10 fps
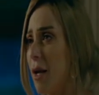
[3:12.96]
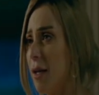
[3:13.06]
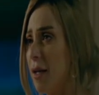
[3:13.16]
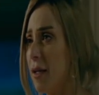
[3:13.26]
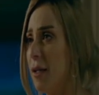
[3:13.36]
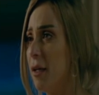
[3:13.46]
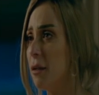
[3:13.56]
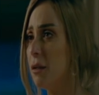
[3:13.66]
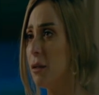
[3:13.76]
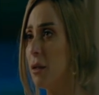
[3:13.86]
عليا ليه
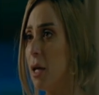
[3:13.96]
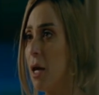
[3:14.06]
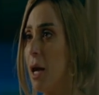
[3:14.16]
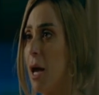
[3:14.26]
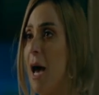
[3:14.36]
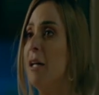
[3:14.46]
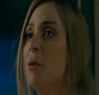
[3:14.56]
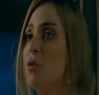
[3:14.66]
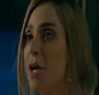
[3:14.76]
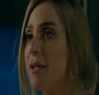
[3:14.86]
انا
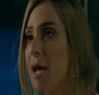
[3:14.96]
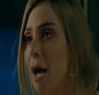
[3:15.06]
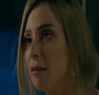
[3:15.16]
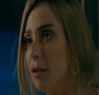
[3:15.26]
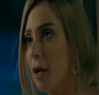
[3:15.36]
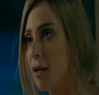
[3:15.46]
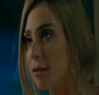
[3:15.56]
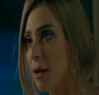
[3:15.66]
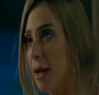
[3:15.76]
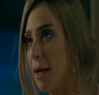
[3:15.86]
مش عايزه حد
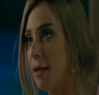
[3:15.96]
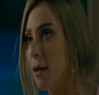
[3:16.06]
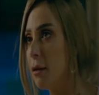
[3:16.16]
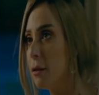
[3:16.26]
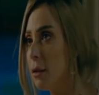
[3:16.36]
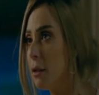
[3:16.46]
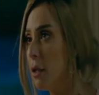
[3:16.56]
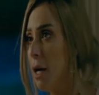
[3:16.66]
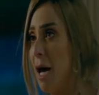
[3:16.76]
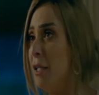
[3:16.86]
يتحسر عليا
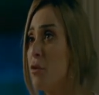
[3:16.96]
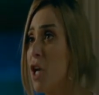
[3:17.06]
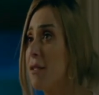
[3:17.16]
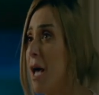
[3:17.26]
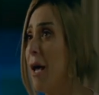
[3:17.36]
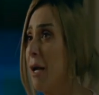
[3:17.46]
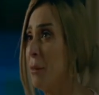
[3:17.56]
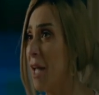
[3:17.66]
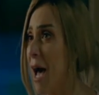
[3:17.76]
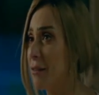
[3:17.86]
انا مش عايزه حاجه
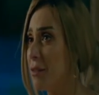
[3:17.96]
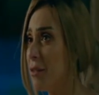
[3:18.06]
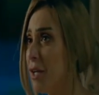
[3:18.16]
من حد